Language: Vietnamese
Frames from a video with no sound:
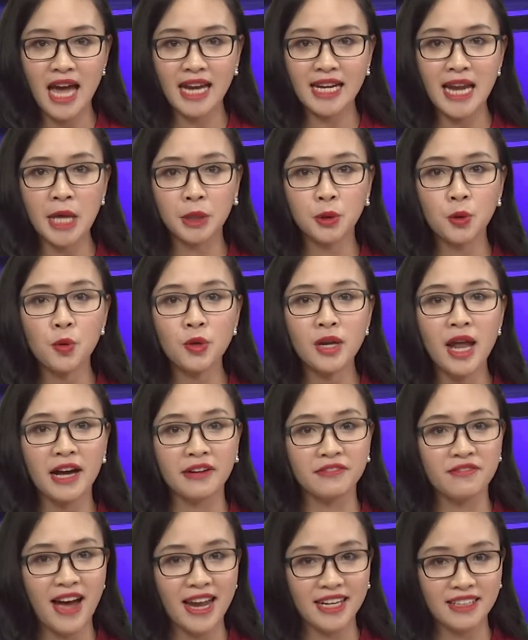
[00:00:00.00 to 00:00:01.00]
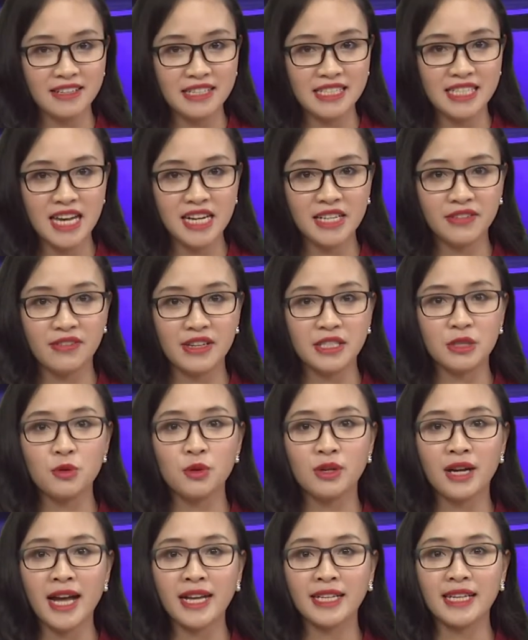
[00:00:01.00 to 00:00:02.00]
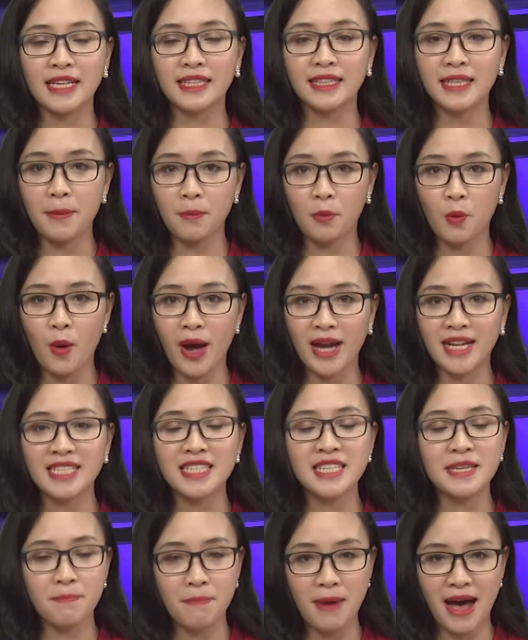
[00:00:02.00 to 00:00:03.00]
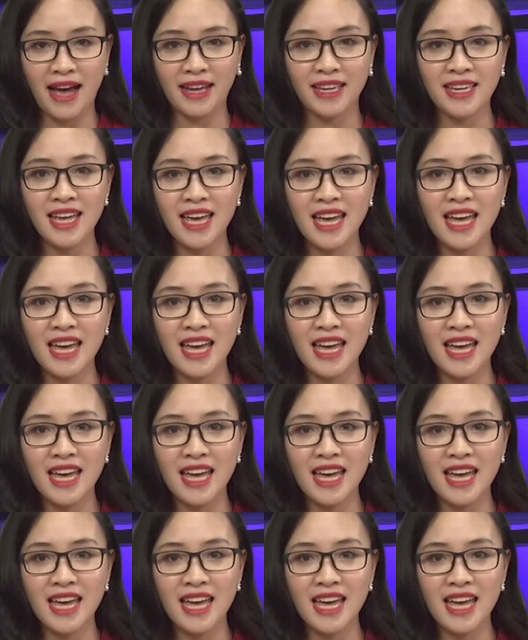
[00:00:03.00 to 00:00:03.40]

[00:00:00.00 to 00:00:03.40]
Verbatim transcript: đã thu hút hàng vạn người dân và du khách đến tham quan, chiêm bái.